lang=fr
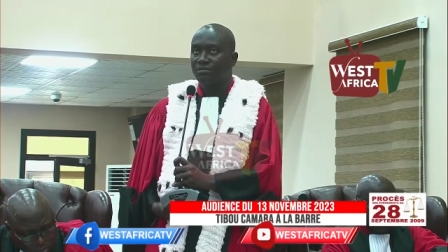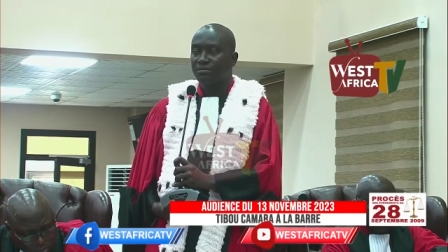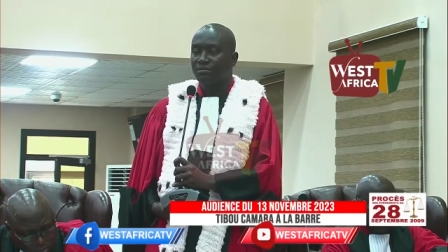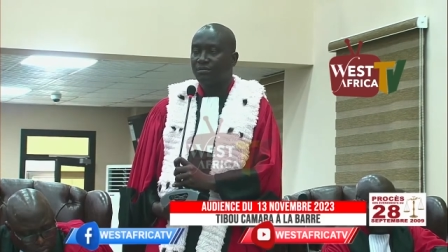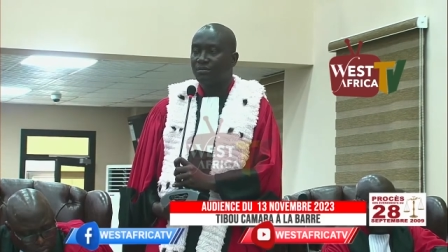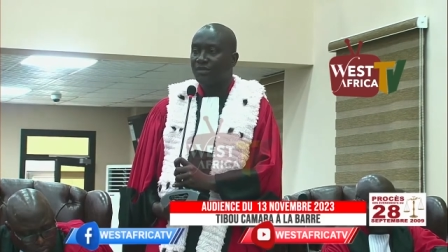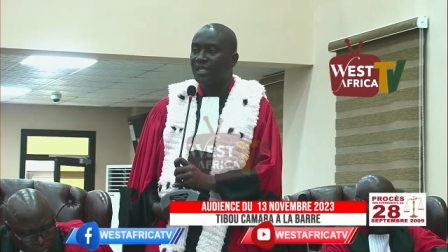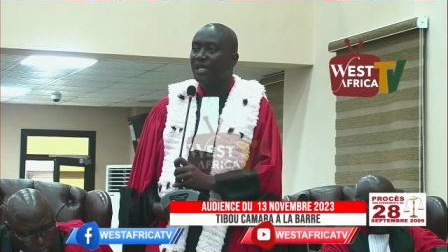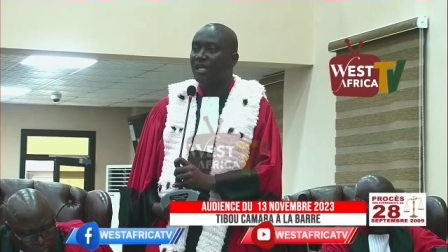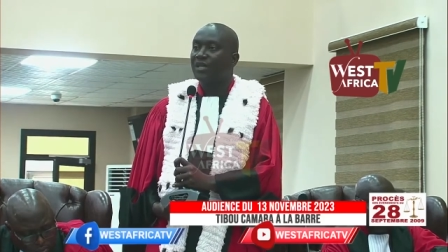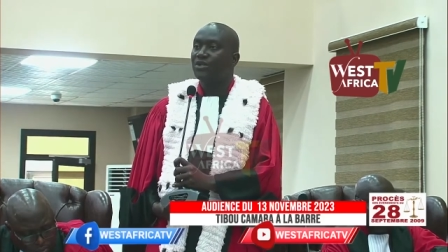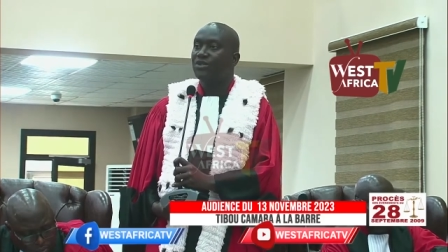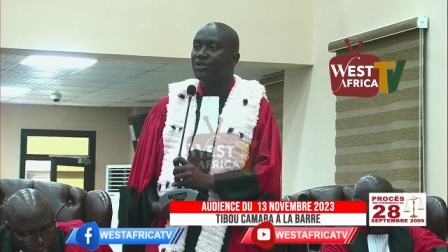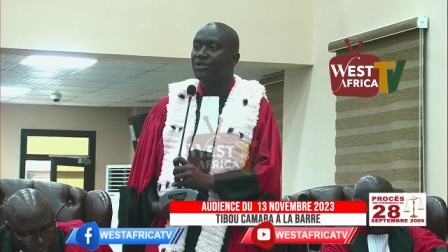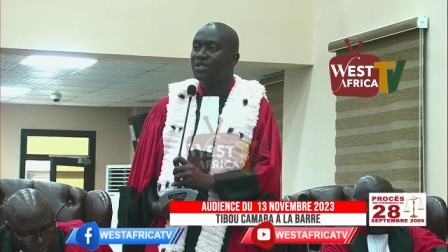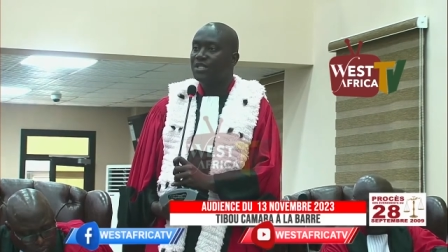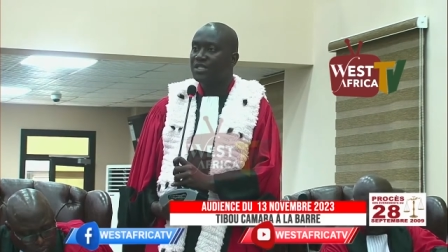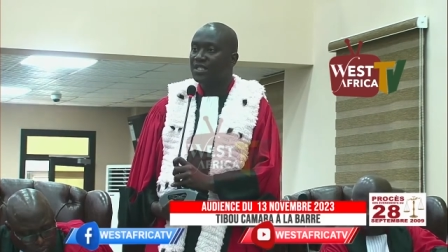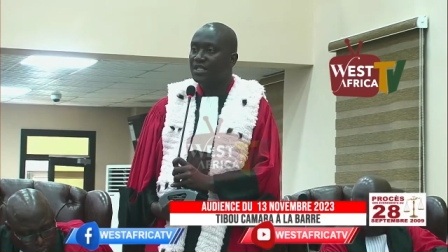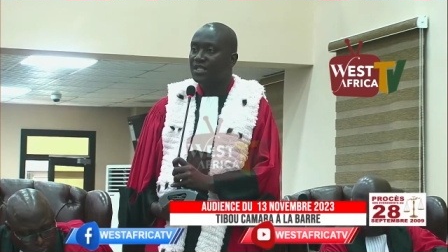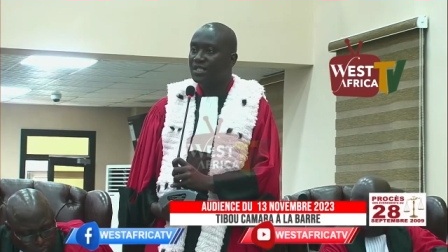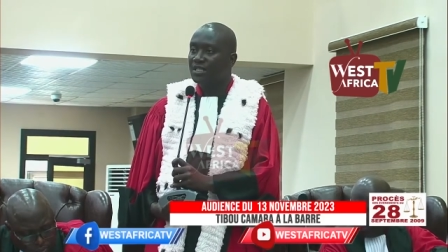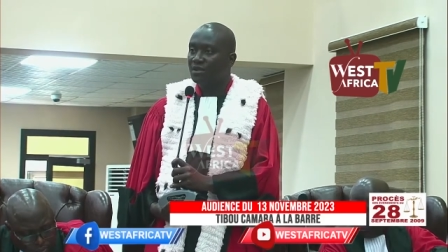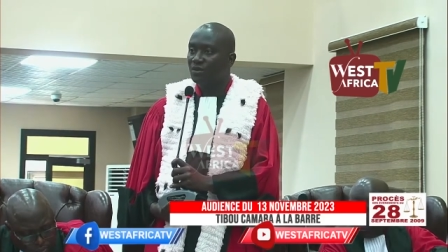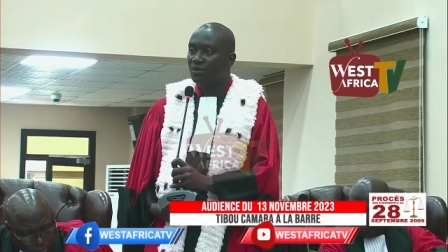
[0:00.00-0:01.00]
a dû
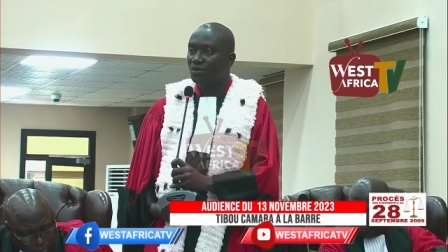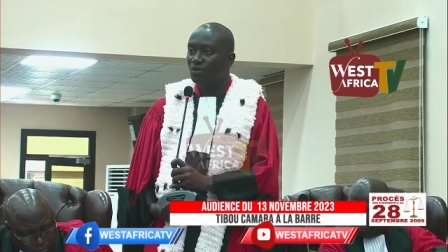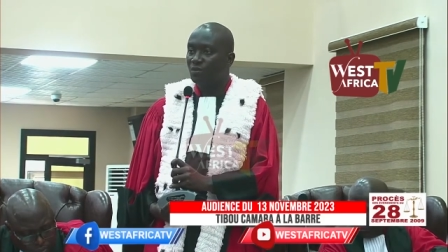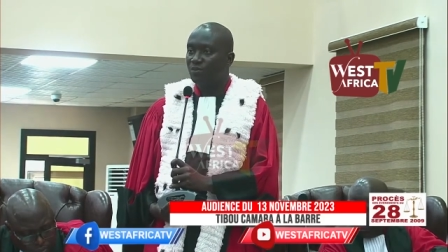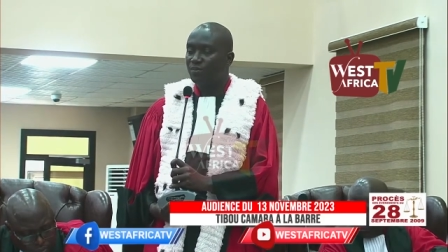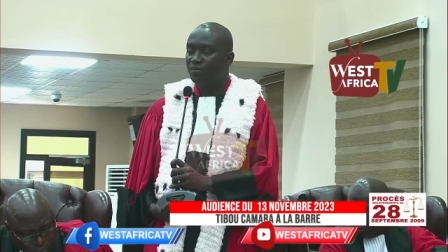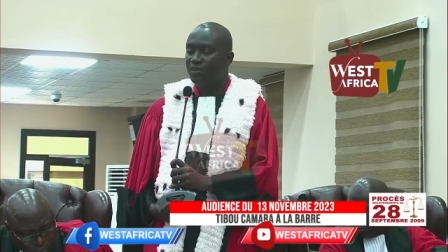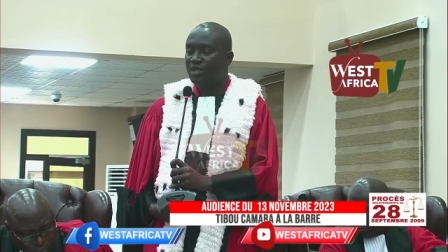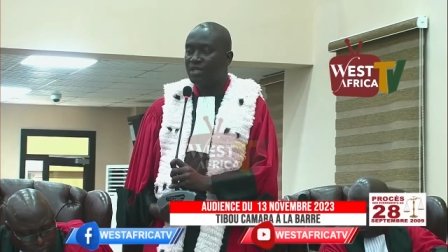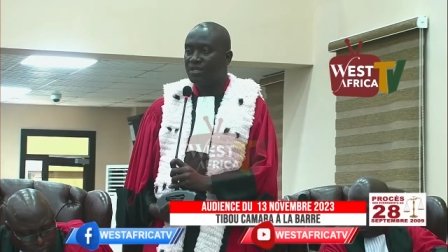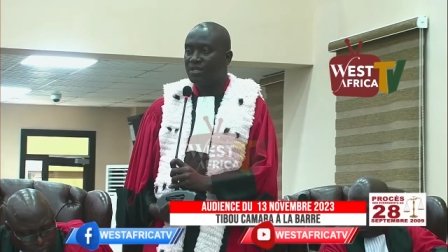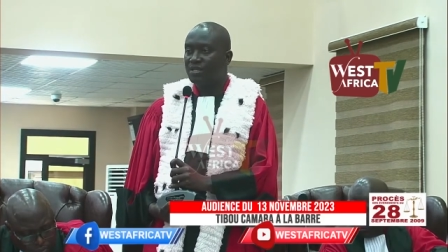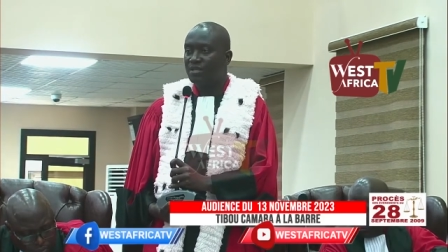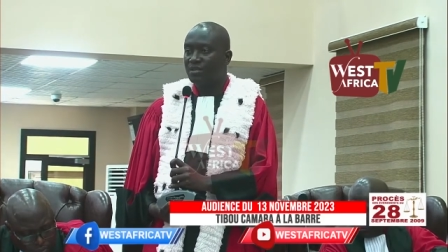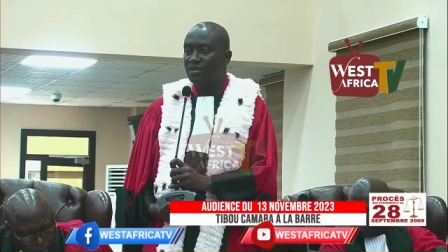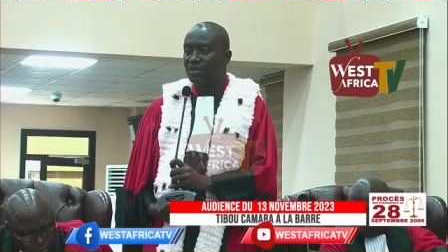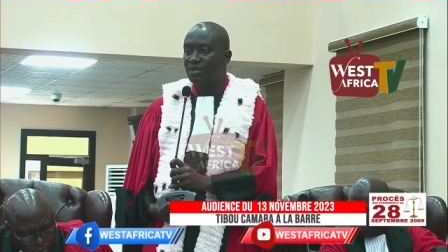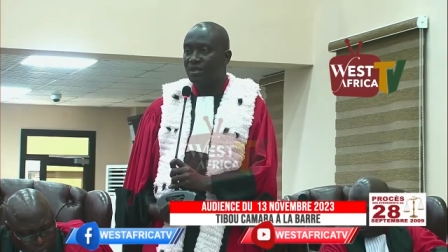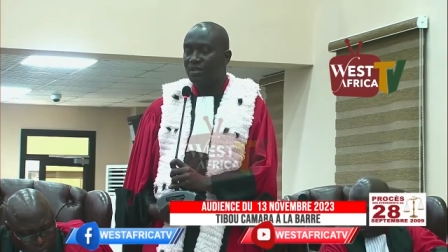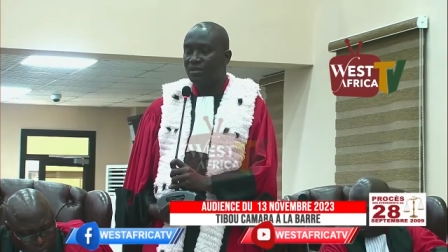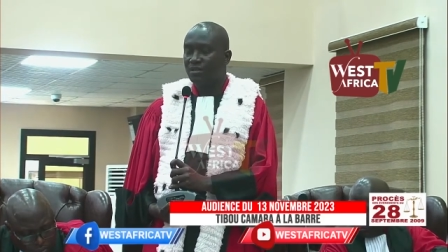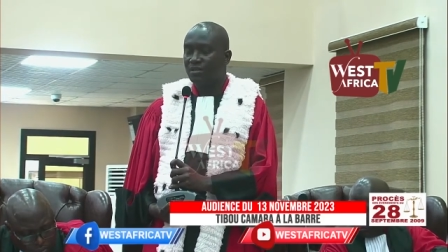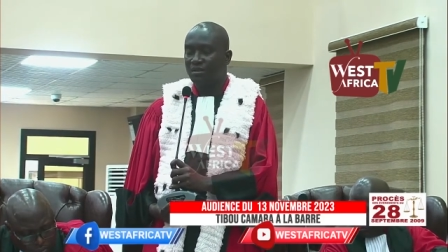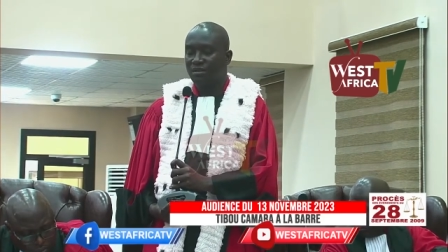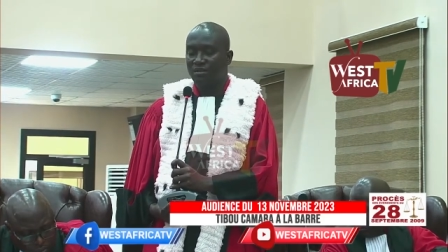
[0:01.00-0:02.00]
dire au président,
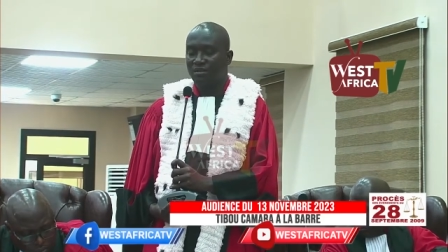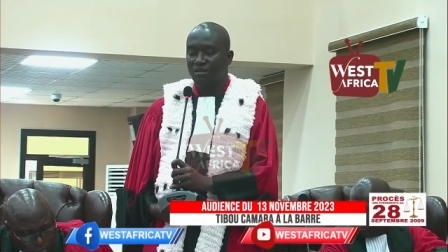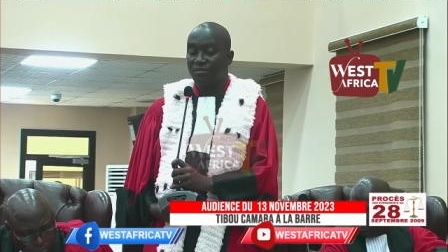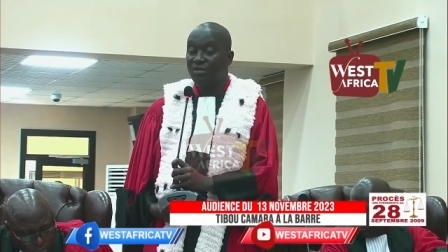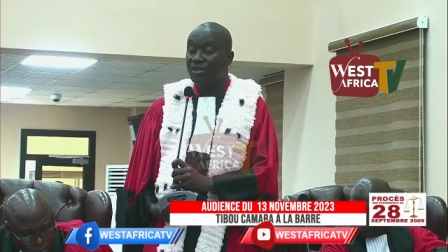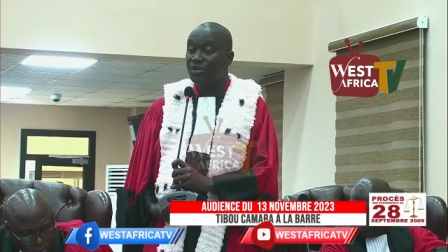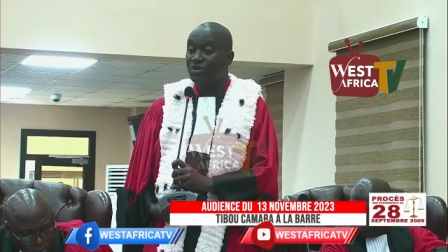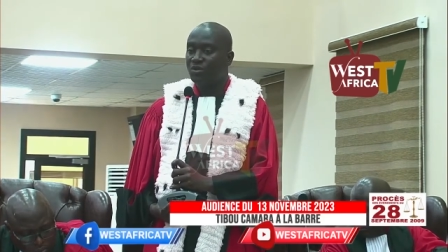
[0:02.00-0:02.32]
M.